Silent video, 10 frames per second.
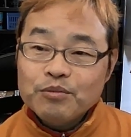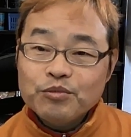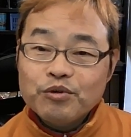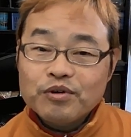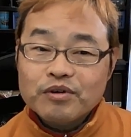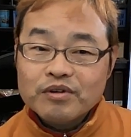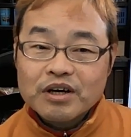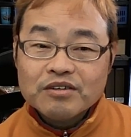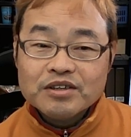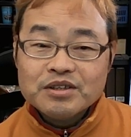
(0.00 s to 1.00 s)
もう
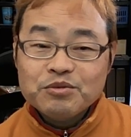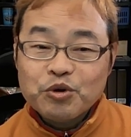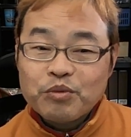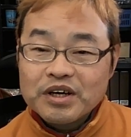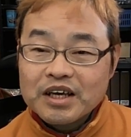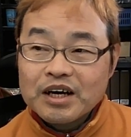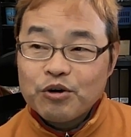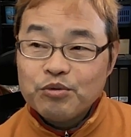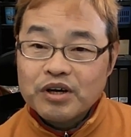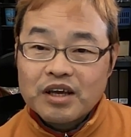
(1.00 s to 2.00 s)
格安 SIM の負けが
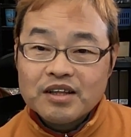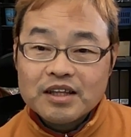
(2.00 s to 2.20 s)
ほぼ決